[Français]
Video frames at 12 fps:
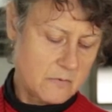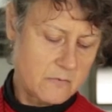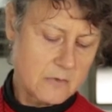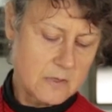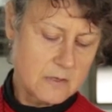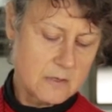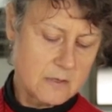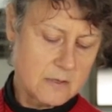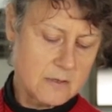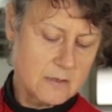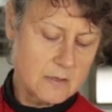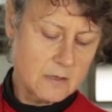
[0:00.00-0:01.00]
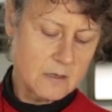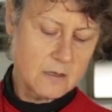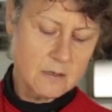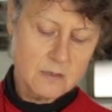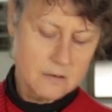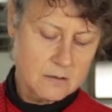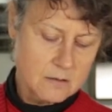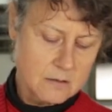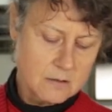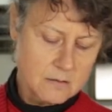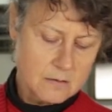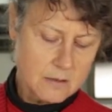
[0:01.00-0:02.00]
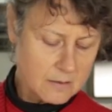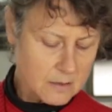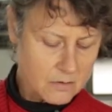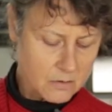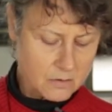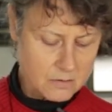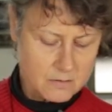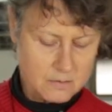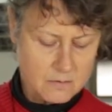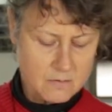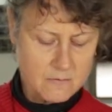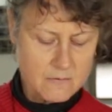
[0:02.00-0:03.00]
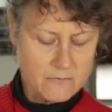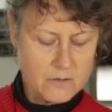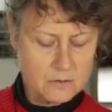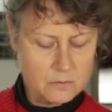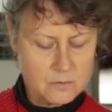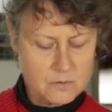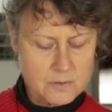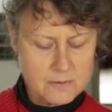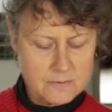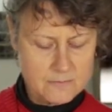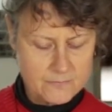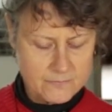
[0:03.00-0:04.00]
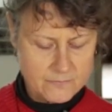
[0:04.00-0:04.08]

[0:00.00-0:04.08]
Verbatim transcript: Voilà, à insérer à l'intérieur. On va faire tout de suite